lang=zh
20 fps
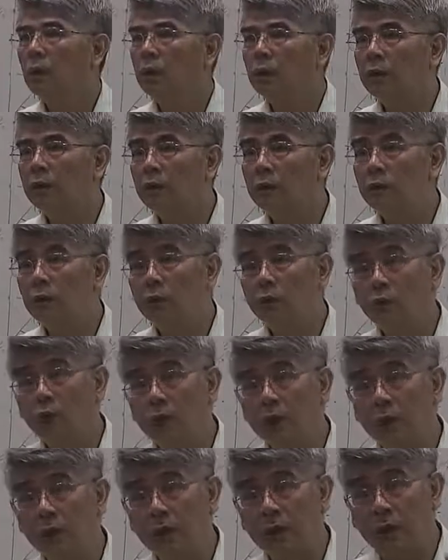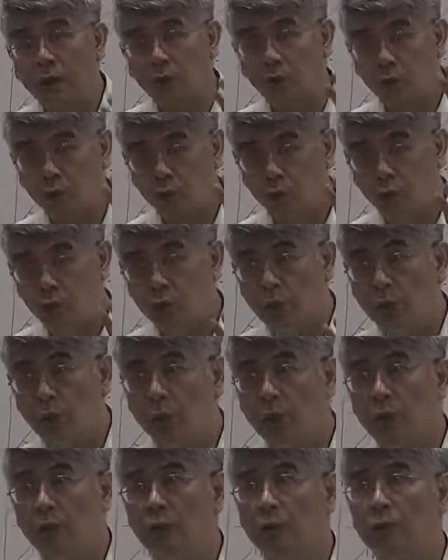哎，你你如果在养鱼哦，